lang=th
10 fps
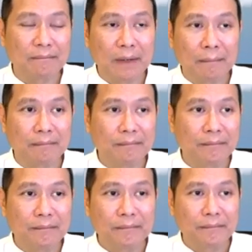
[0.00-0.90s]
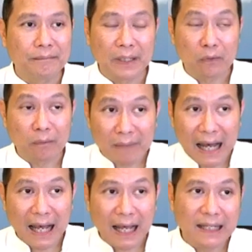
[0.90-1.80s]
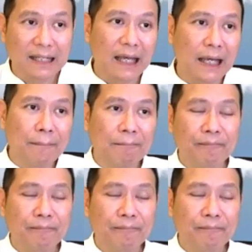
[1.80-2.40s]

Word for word: แบบเหมือนคนบ้านะ